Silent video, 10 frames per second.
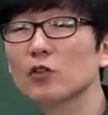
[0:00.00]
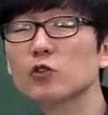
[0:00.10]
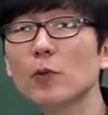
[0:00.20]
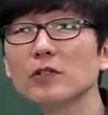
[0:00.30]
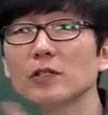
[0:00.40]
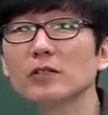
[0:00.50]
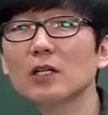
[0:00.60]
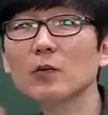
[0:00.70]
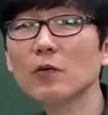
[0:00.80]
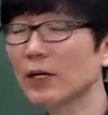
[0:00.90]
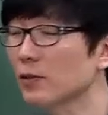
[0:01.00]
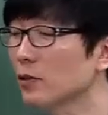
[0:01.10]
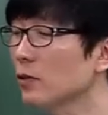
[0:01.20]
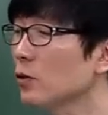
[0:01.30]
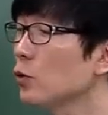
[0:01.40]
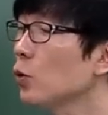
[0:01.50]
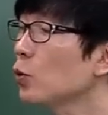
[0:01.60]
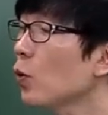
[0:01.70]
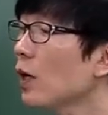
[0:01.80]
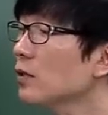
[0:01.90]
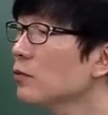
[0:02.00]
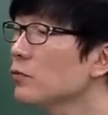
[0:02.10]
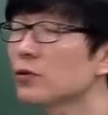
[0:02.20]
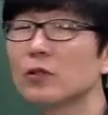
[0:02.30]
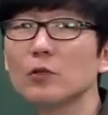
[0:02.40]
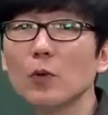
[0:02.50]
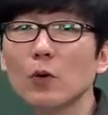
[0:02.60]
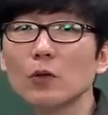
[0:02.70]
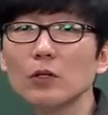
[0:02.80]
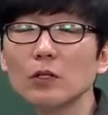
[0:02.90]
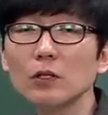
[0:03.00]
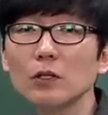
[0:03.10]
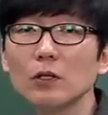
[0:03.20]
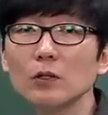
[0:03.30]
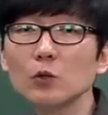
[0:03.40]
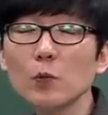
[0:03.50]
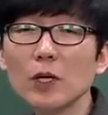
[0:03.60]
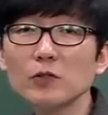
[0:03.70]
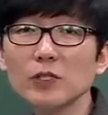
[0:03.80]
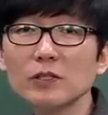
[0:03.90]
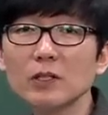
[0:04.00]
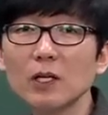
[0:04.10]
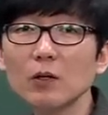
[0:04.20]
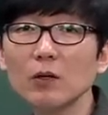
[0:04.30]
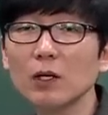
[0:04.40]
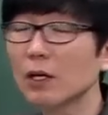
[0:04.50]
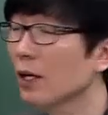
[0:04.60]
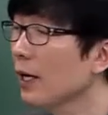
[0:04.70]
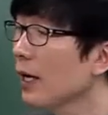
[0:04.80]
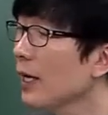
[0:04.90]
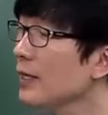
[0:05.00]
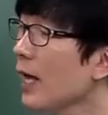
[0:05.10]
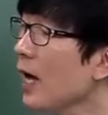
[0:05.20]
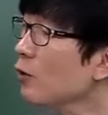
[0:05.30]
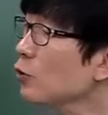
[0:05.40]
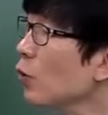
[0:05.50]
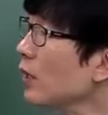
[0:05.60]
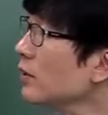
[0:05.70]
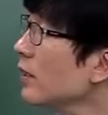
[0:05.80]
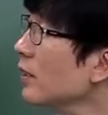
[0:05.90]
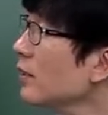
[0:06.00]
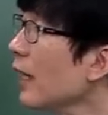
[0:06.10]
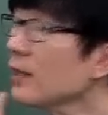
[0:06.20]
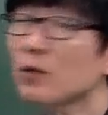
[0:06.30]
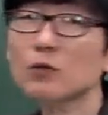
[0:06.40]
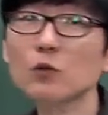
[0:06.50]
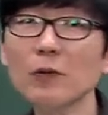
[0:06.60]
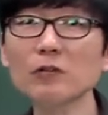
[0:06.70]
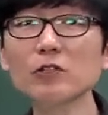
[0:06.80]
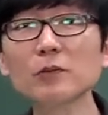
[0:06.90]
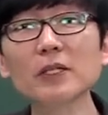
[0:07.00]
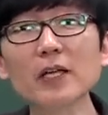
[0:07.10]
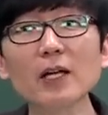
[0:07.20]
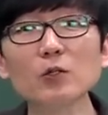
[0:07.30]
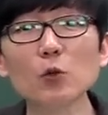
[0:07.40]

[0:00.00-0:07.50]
두 번째 사람이 와서는 요 똑같은 무선 리모컨을 소비할 수 있을까요? 얘하고 똑같이 생긴 다른 거는 소비할 수 있지만 얘는